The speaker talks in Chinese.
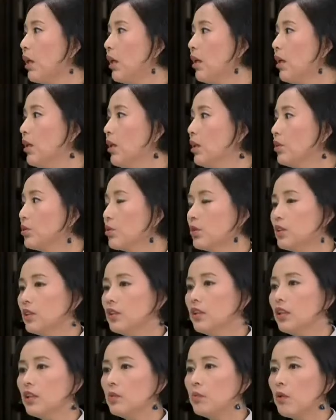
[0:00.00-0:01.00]
嘛，说
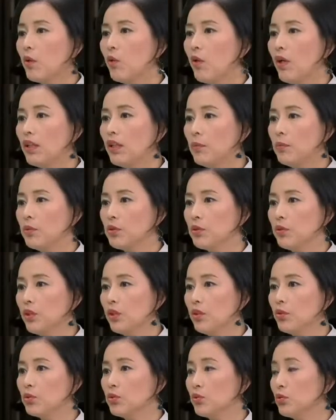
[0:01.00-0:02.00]
真的，那么快他们就
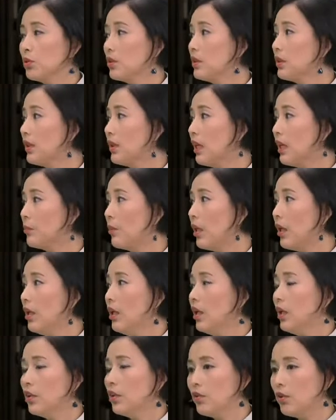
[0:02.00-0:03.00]
能够组织起来吗？
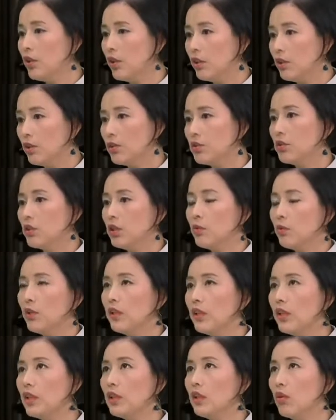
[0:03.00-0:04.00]
有可能是因
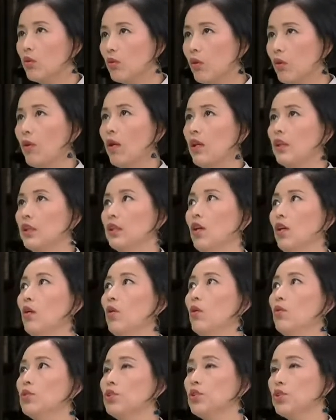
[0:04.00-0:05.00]
为那个人落网以
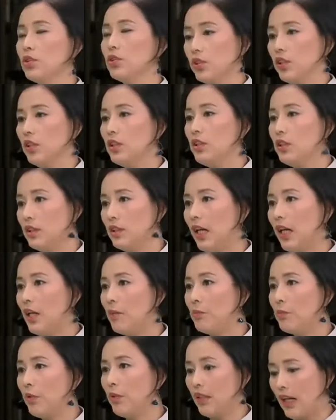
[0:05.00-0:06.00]
后，使得其
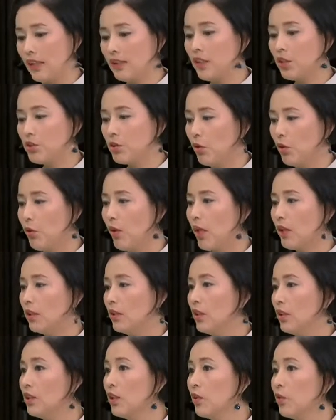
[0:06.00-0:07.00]
他本来在筹划的
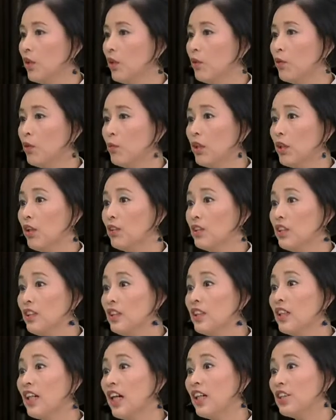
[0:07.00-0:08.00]
人认为我们要提
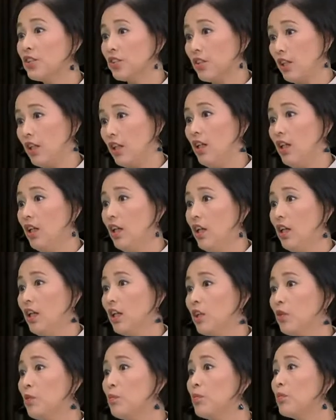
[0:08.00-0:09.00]
前开始了，嗯，
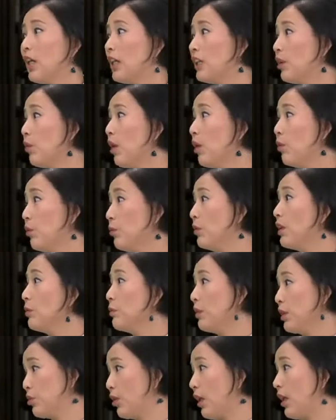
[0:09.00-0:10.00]
因为不然的话我们也
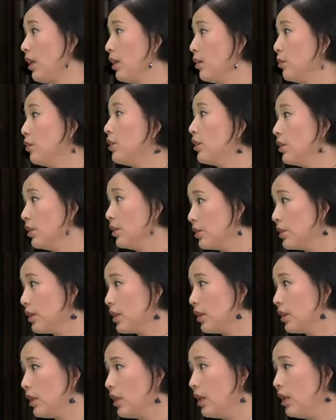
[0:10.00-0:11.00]
被抓了，有可能是
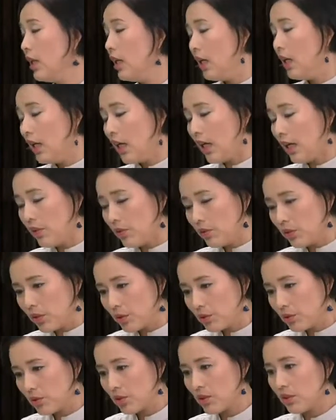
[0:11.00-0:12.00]
这个。还有一
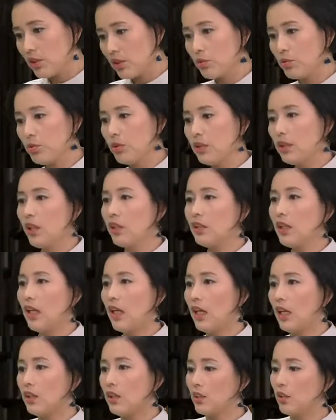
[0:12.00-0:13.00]
个就是你注意到
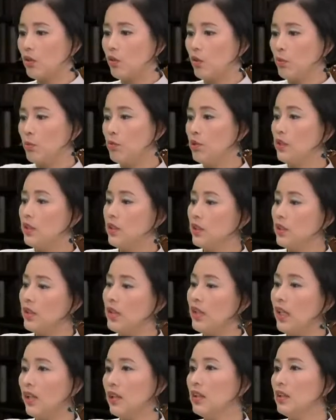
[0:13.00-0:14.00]
他恐怖袭击这
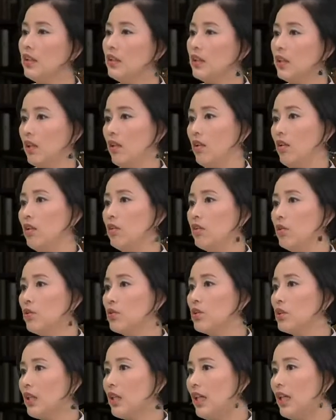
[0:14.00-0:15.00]
两个地点啊，都
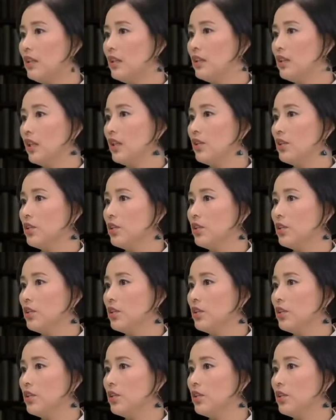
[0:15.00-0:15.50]
是安检